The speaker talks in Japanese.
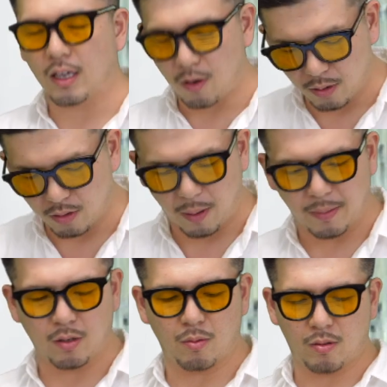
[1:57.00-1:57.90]
おめでとうござい
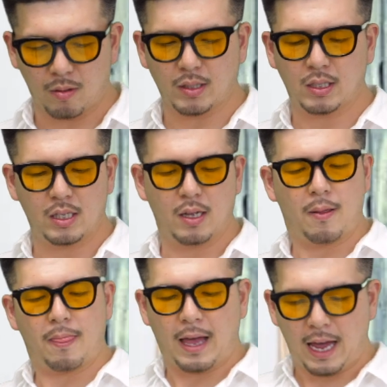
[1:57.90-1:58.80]
ます。おめでとうございます。
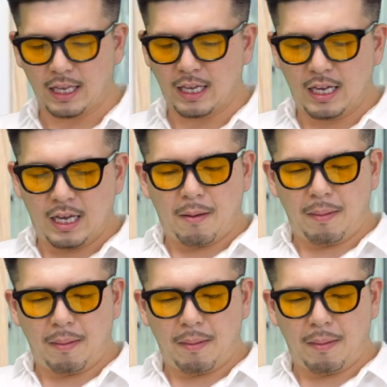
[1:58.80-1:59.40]
はい。